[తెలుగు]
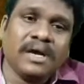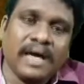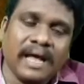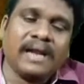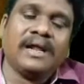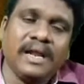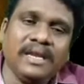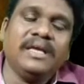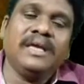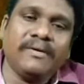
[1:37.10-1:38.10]
అలా
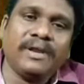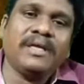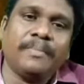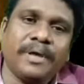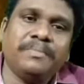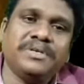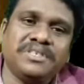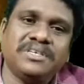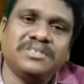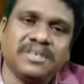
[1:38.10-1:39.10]
అడగడానికి అయ్యా
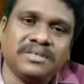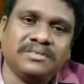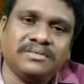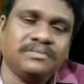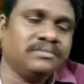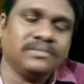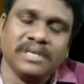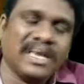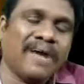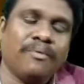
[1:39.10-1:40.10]
పర్మిషన్ ఇచ్చారు
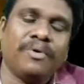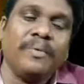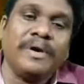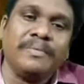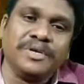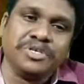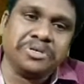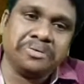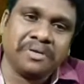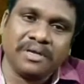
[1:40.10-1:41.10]
నీకెవ్వరు
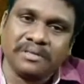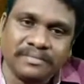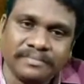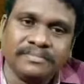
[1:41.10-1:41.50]
పర్మిషన్ ఇవ్వలేదు